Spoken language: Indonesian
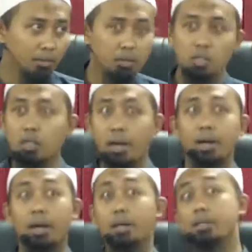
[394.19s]
di sini
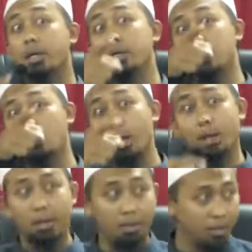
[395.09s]
ada kajian, di situ
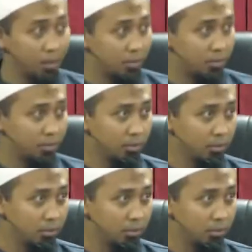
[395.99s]
ada yang ngedance.